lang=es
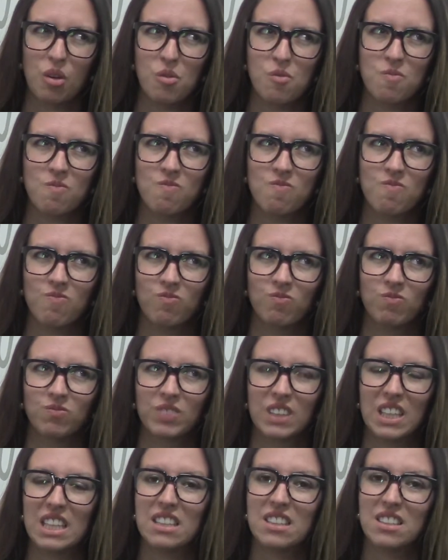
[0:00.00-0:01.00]

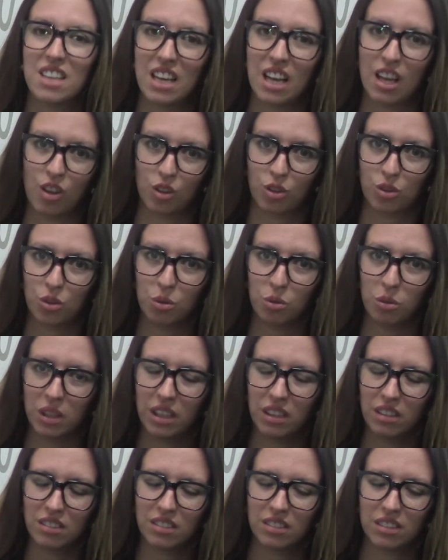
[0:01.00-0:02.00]
mm, quincena de
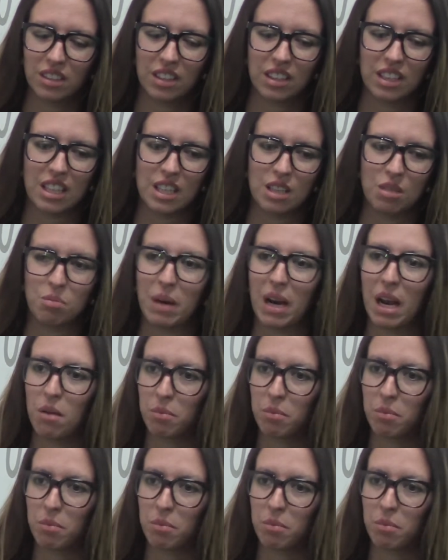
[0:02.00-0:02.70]
octubre, y para